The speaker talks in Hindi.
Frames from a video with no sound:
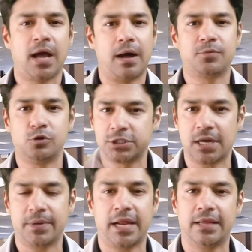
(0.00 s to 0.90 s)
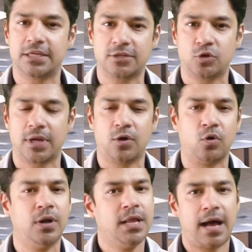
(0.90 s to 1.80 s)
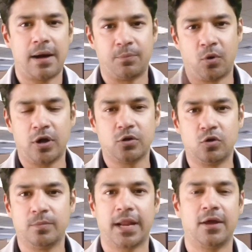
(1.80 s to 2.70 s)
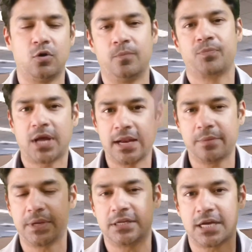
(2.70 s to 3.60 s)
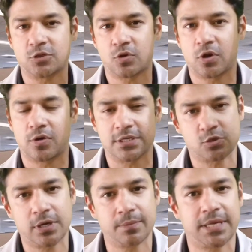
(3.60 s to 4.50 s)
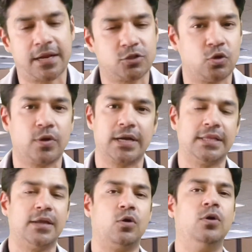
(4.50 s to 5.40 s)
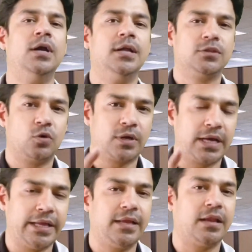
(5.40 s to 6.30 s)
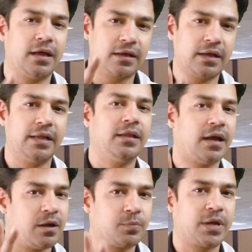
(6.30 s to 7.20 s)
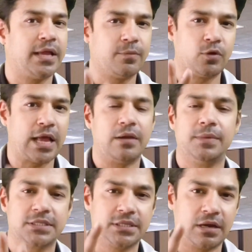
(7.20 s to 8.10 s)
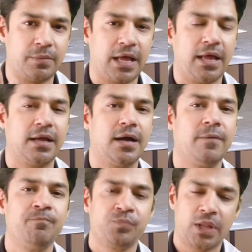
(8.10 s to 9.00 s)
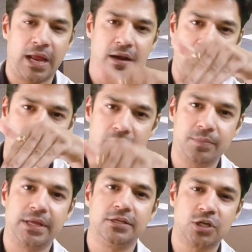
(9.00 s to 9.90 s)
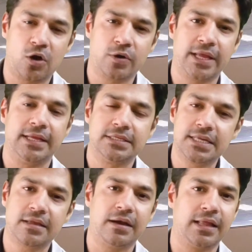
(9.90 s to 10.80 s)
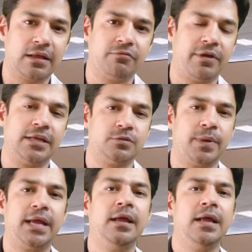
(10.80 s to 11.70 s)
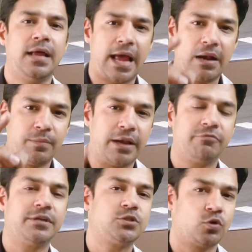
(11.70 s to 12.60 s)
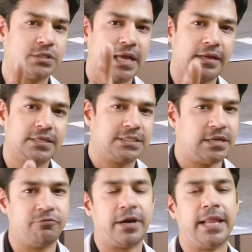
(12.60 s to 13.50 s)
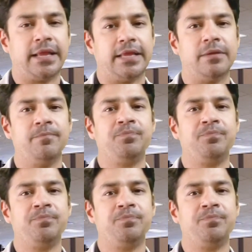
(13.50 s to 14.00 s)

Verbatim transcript: आप खुशियां मनाने जा चुके हो आप मॉल घूम रहे हो खाने पीने जा चुके हो रेस्टोरेंट में जाना शुरू कर दिए हो तो कहीं ना कहीं आपका हीमोडाइनमिक्स गड़बड़ाएगा एंड आप गिर जाओगे इसी क्रिटिकल फेज में एंड मैनिफेस्ट हो जाएगा सीवियर डेंगी